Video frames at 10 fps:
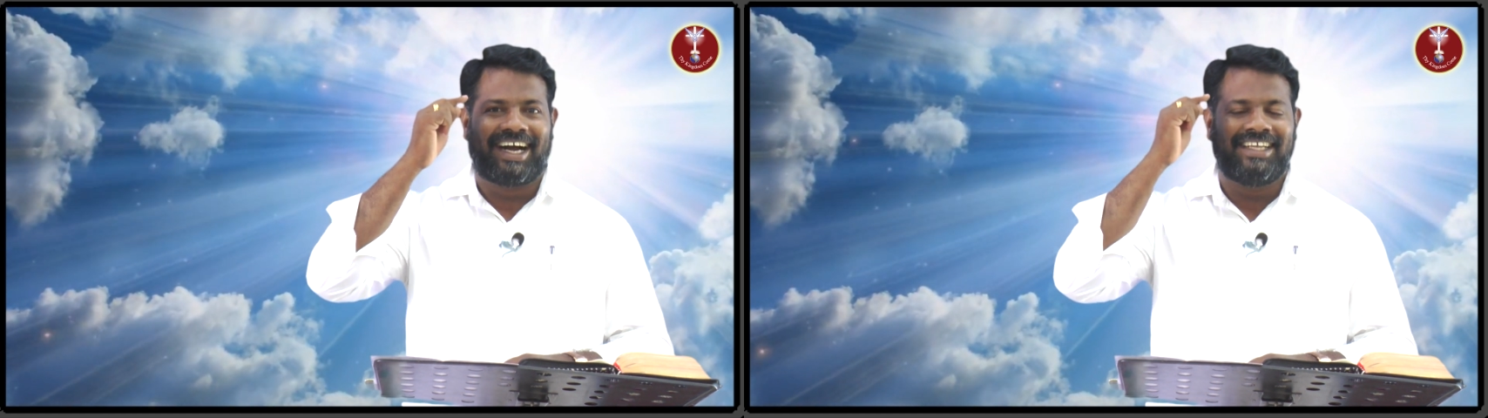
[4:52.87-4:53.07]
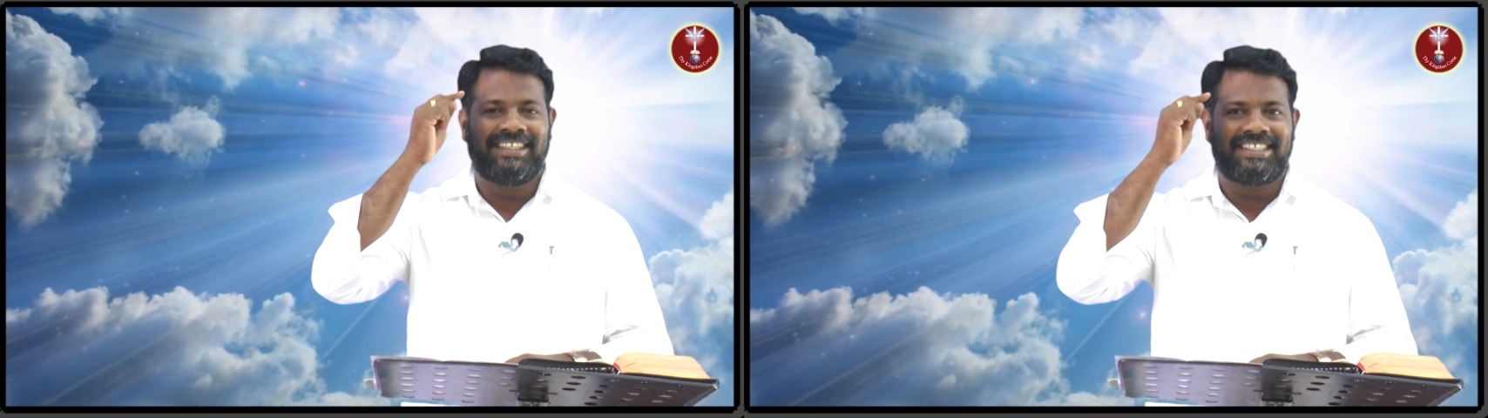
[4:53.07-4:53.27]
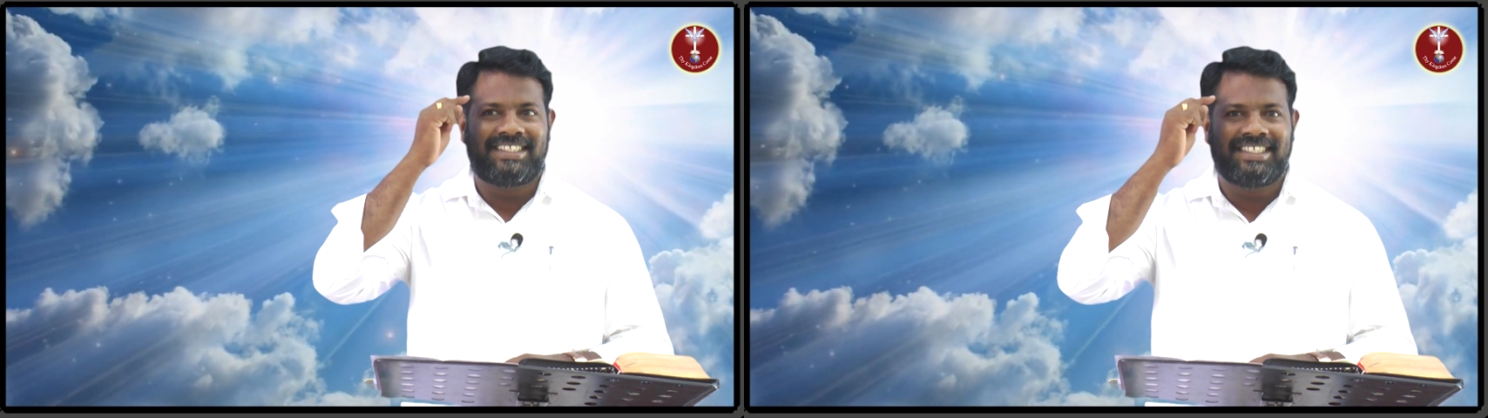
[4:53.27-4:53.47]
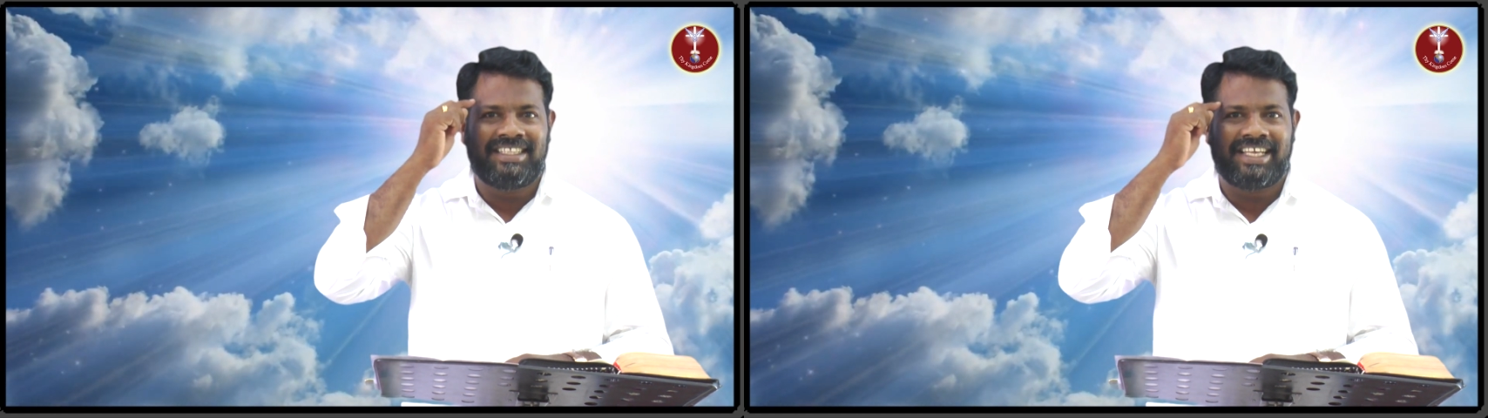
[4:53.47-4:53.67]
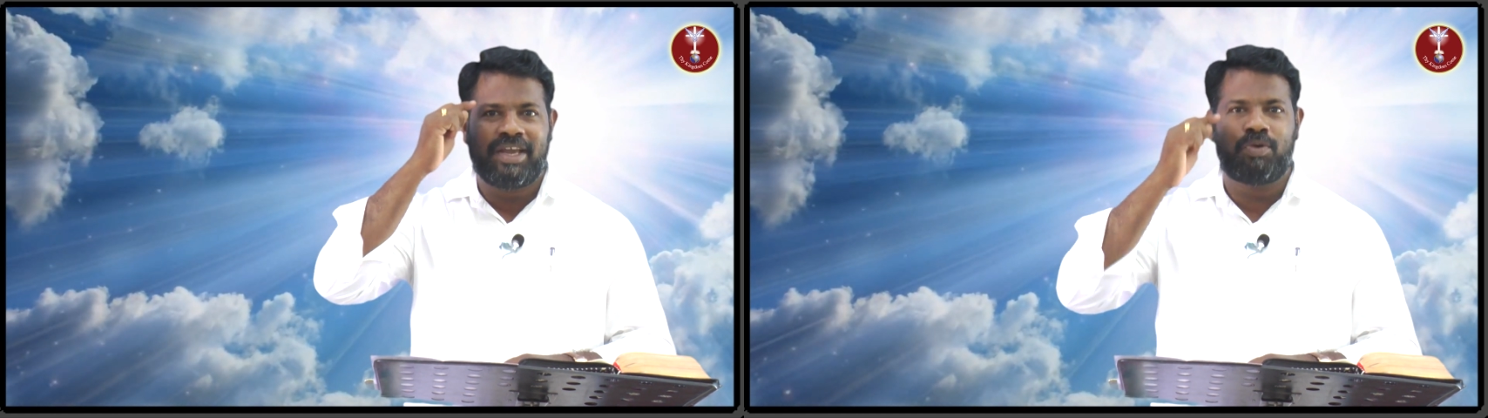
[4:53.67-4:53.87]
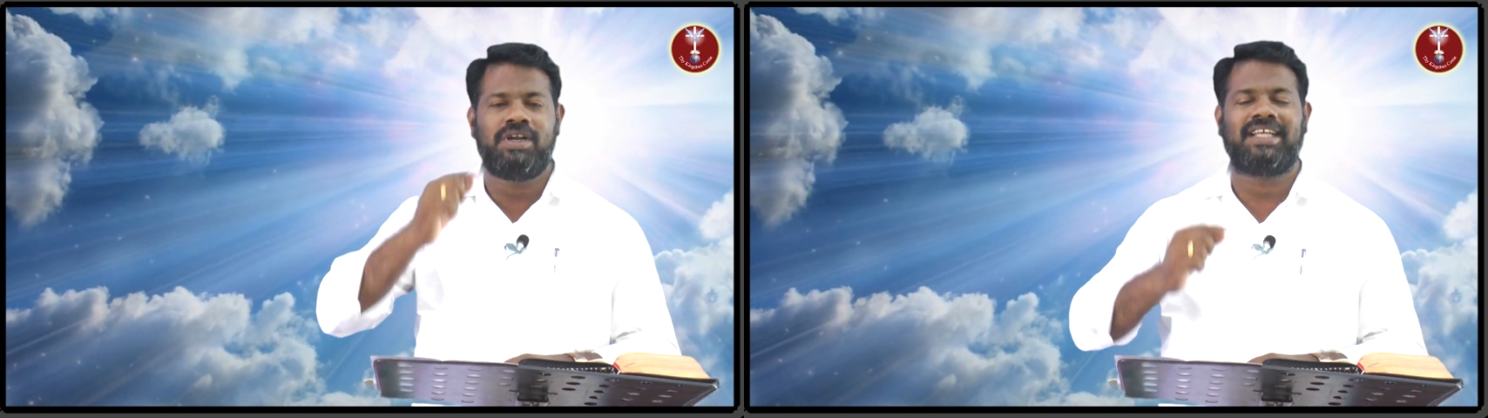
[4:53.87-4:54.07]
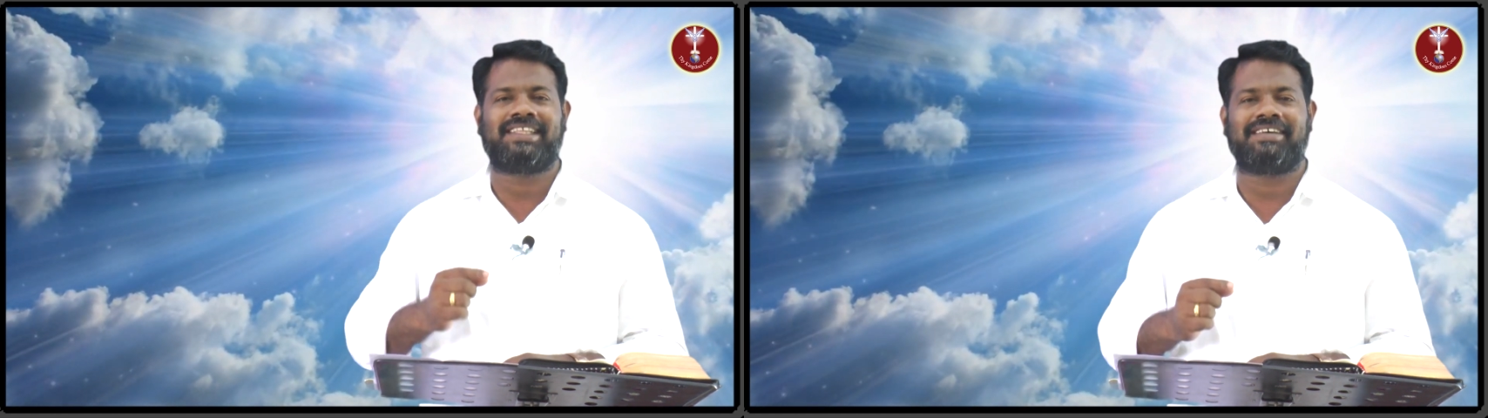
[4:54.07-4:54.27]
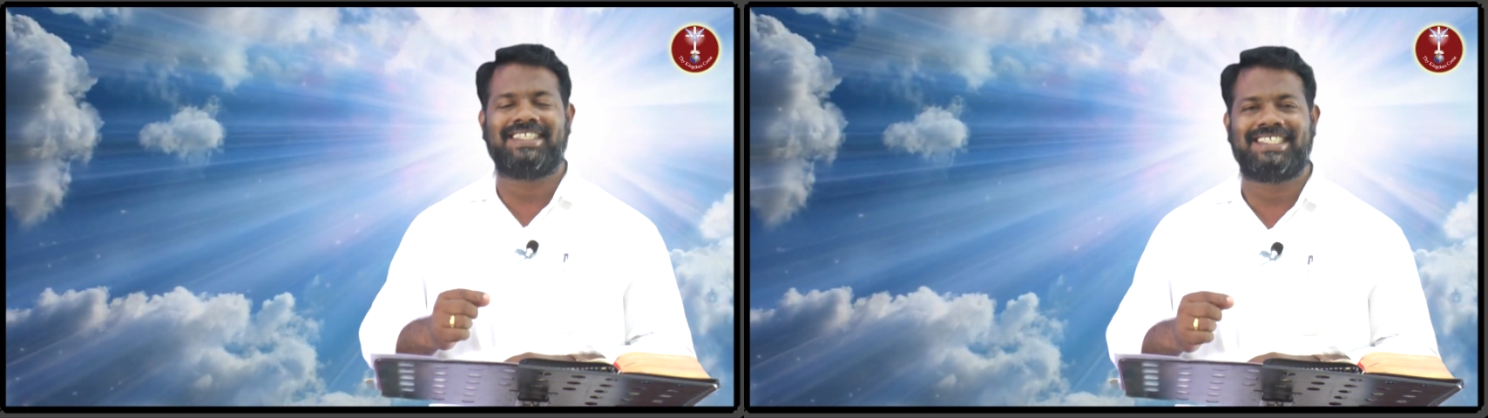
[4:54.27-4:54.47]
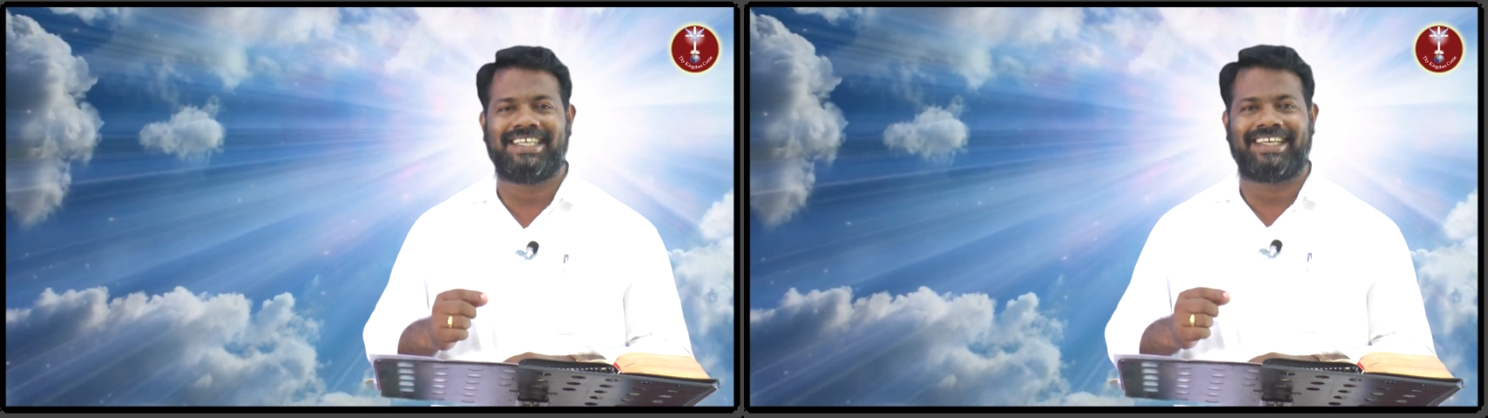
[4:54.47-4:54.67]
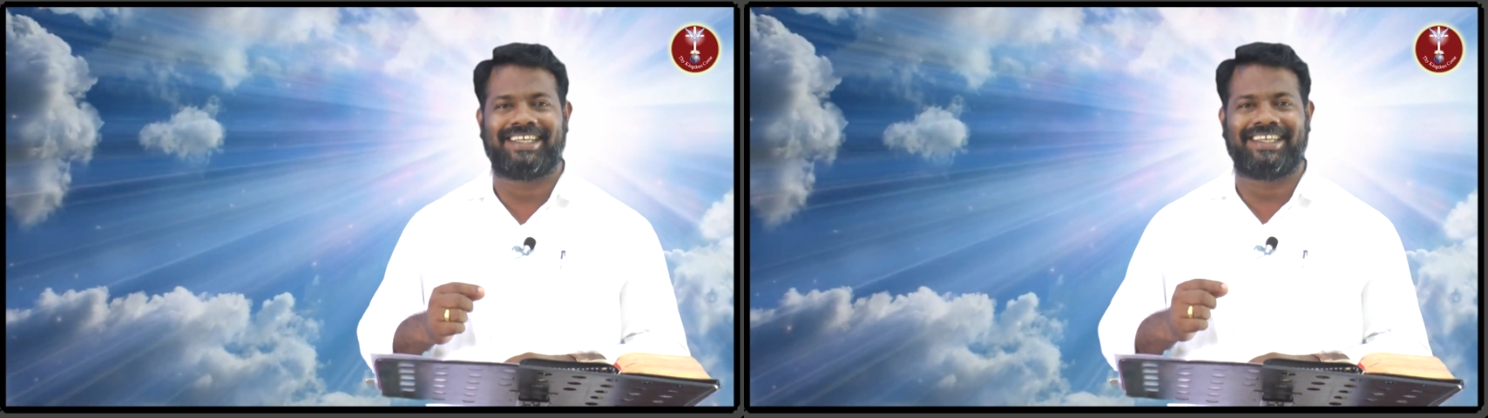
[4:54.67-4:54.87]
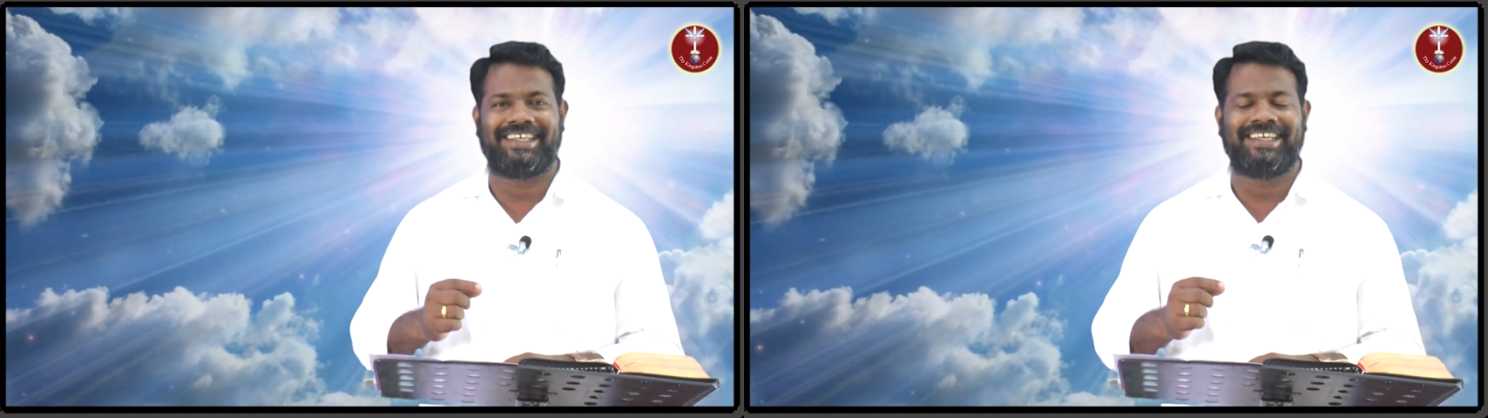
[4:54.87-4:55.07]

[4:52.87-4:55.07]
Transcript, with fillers: அந்த சிந்தையை உள்ளத்தில் வச்சுக்கிட்டு